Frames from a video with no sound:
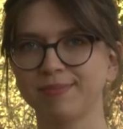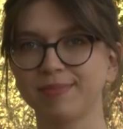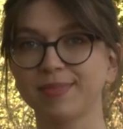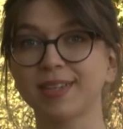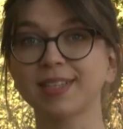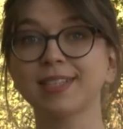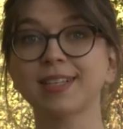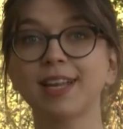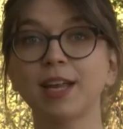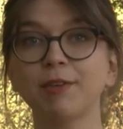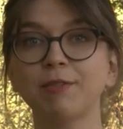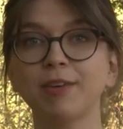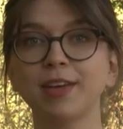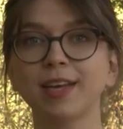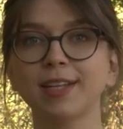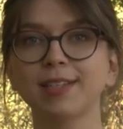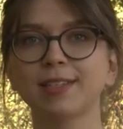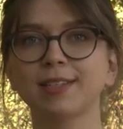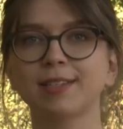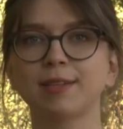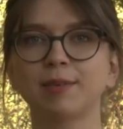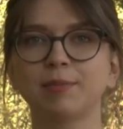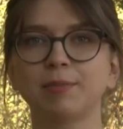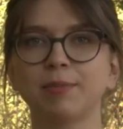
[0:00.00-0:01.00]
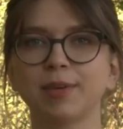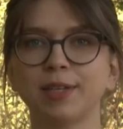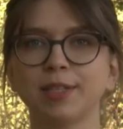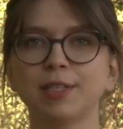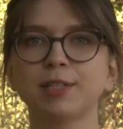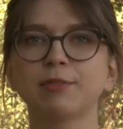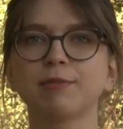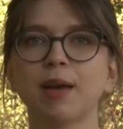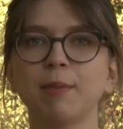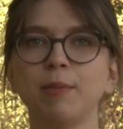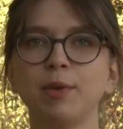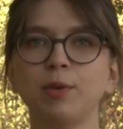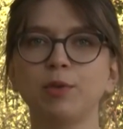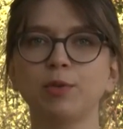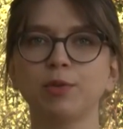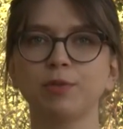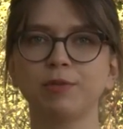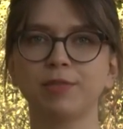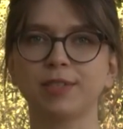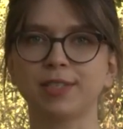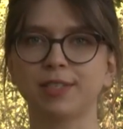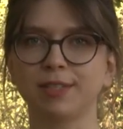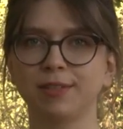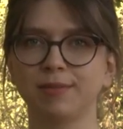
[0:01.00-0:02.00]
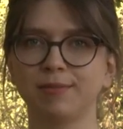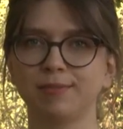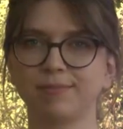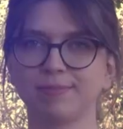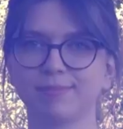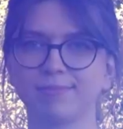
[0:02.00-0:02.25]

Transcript: das klären wir jetzt bei 2 Minuten Wissen.